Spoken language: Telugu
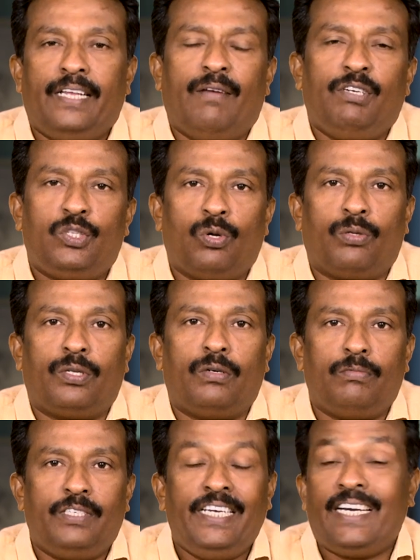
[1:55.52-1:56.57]
దేవుని స్తోత్రం
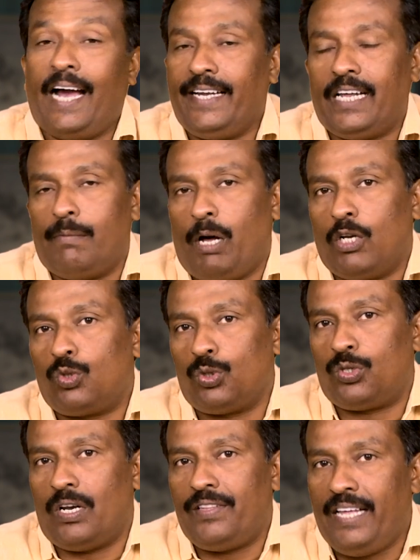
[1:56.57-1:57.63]
ఈ కార్యక్రమాన్ని
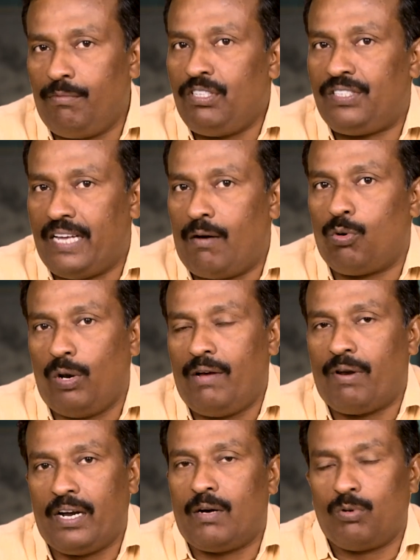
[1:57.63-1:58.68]
చూస్తున్న దేవుని సేవకులు
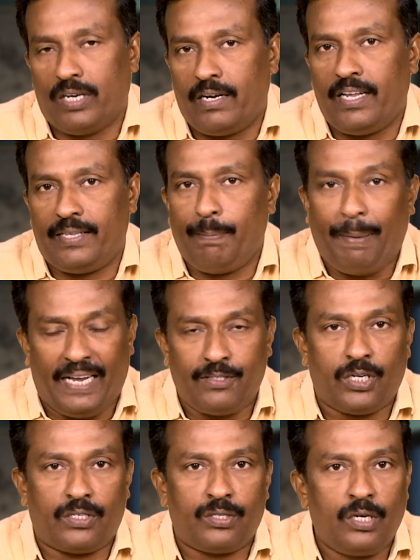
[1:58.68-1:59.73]
ఎవరైనా ఉన్నట్టయితే
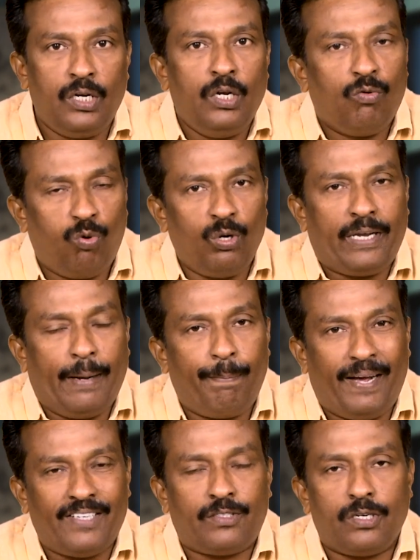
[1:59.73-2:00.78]
పాస్టర్స్ ఫుల్ టైం
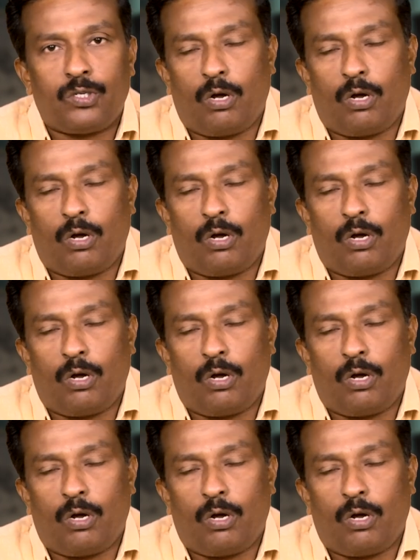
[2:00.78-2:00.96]
పాస్టర్స్